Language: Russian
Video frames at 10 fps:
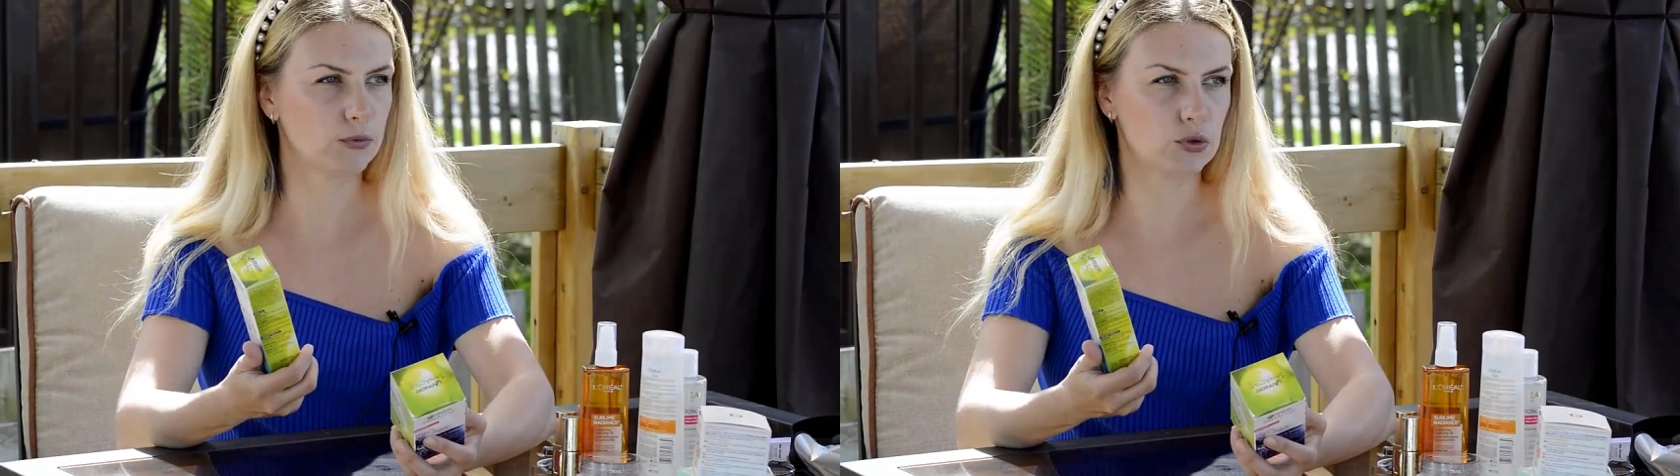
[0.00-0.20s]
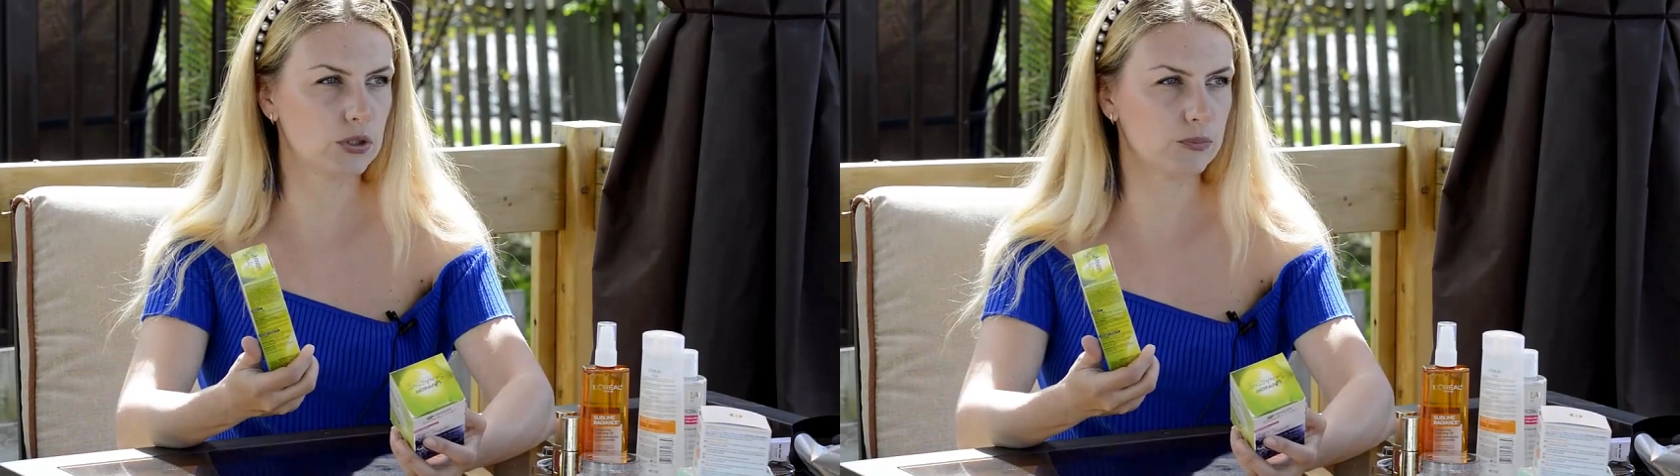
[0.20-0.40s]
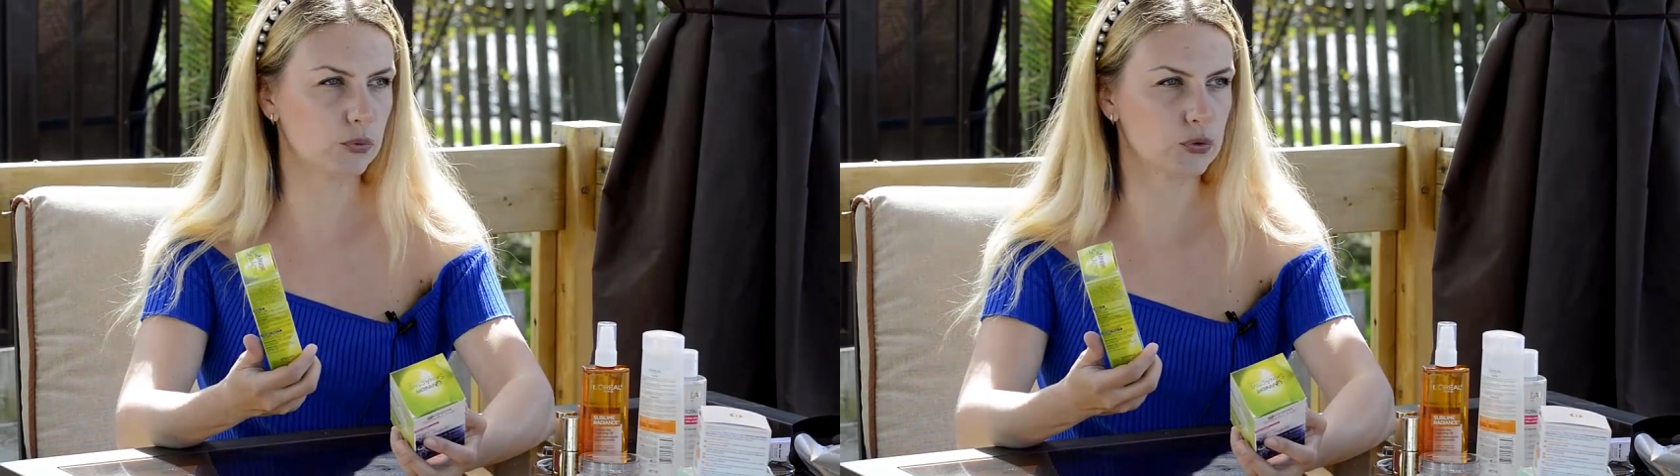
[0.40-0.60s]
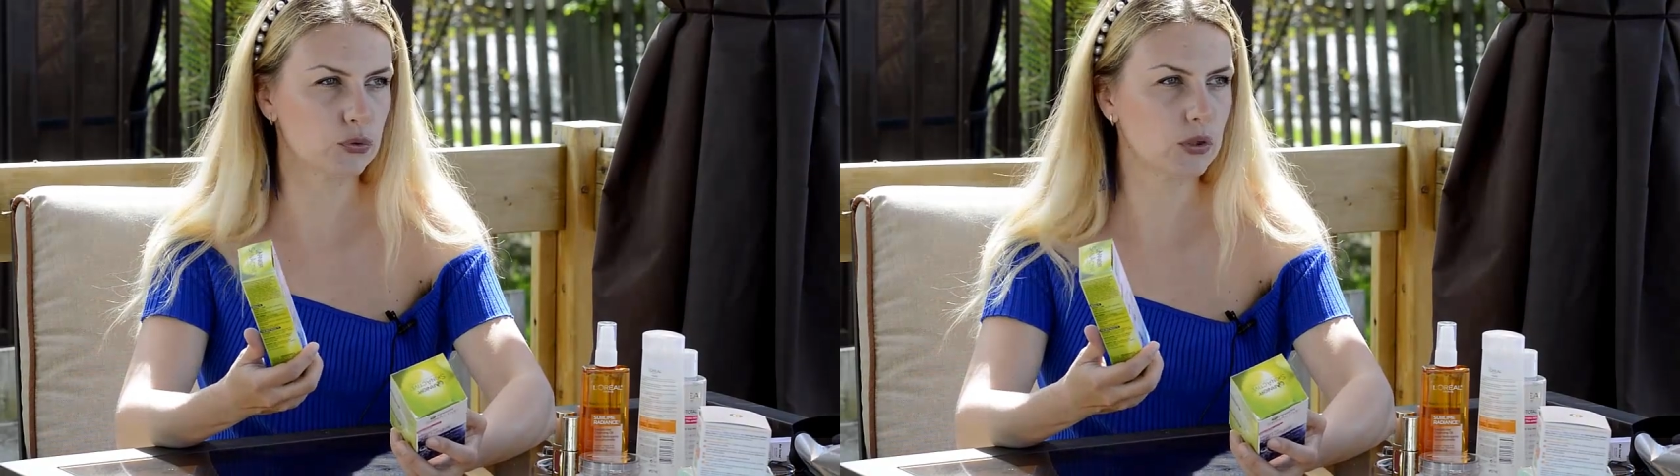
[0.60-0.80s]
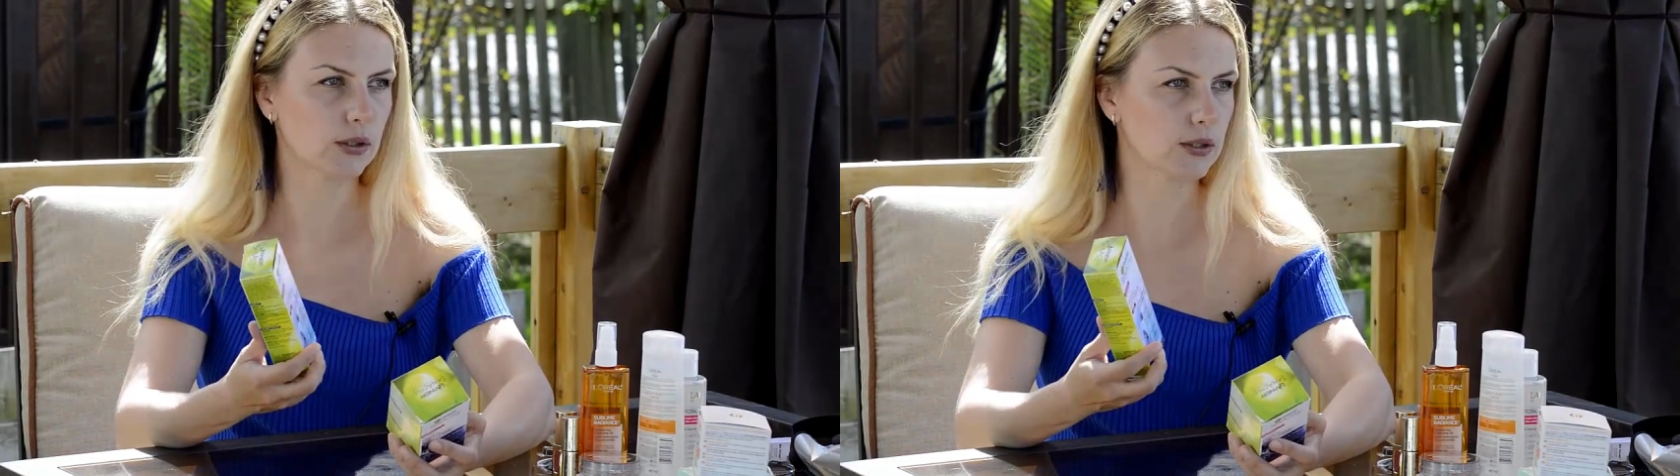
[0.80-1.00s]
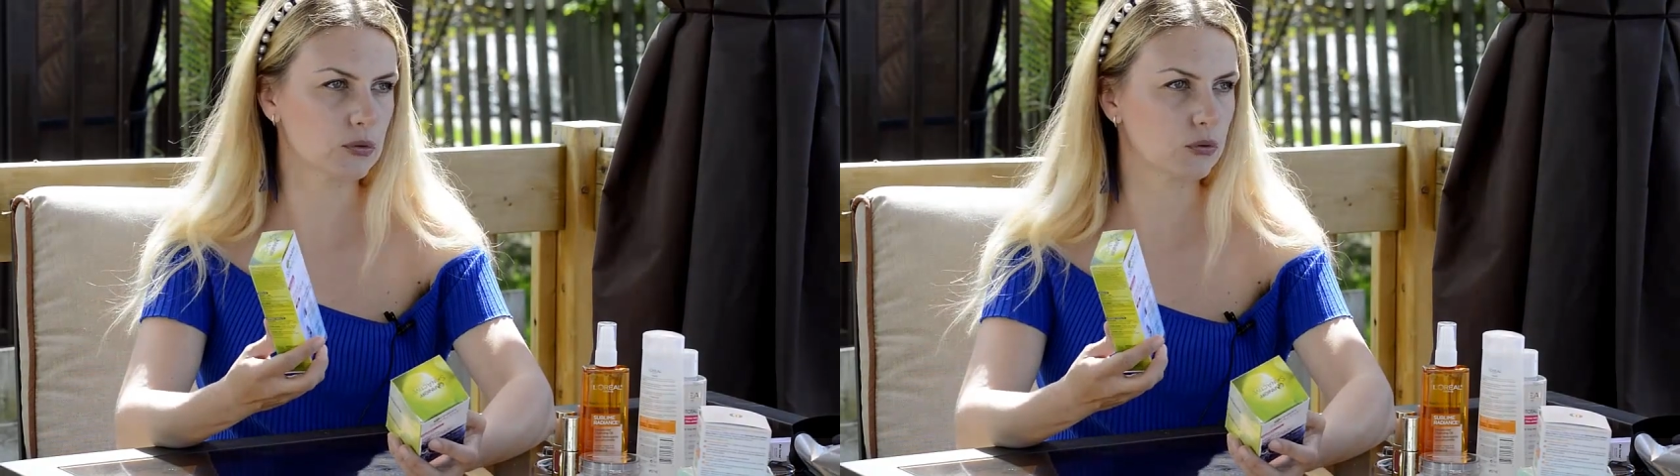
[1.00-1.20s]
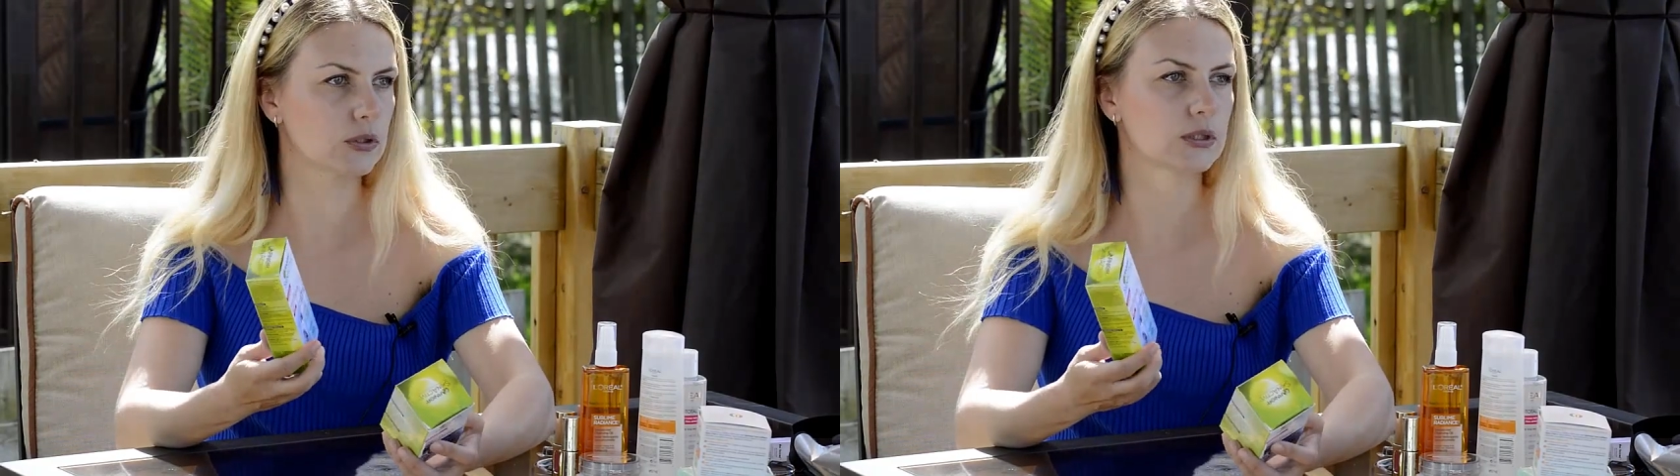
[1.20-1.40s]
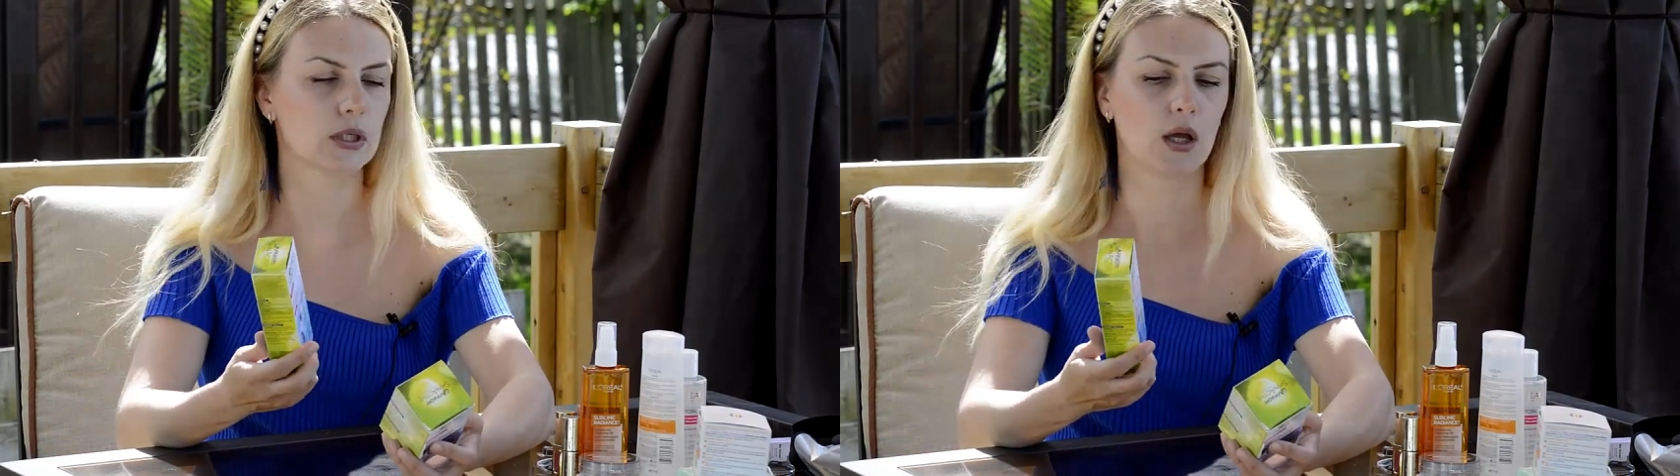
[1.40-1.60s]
чуть ли не плюс 40 на солнце,